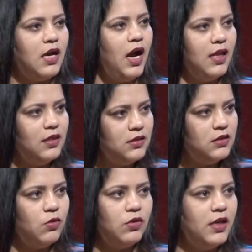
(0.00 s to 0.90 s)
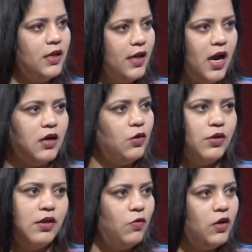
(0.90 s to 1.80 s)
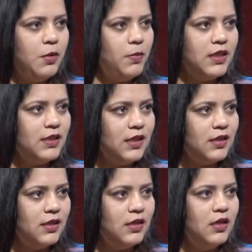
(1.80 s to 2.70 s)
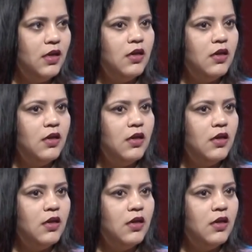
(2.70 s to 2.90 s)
कहाँ तक जाऊंगी क्या करूंगी वो नहीं पता था हाँ,